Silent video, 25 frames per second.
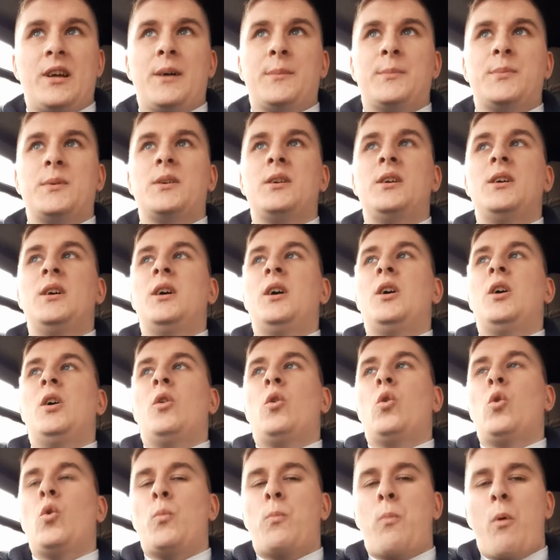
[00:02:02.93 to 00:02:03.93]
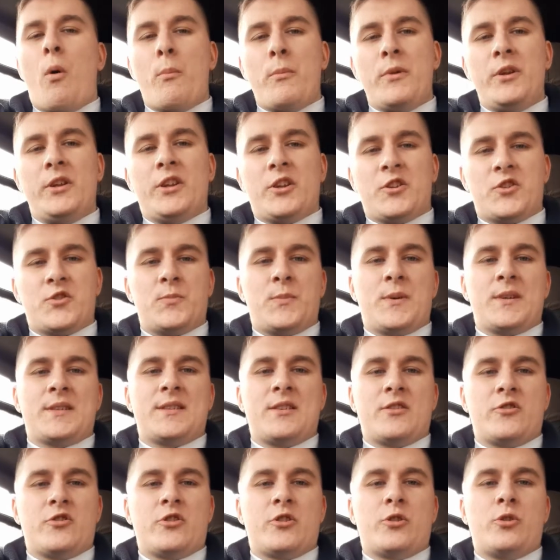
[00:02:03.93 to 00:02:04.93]
aby upominać
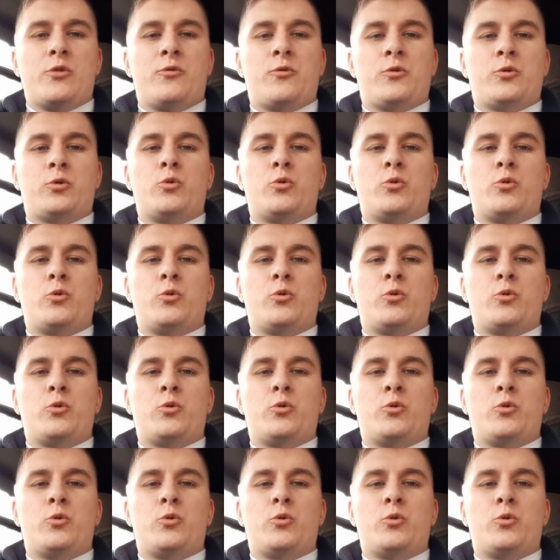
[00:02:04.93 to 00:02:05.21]
pasażerów,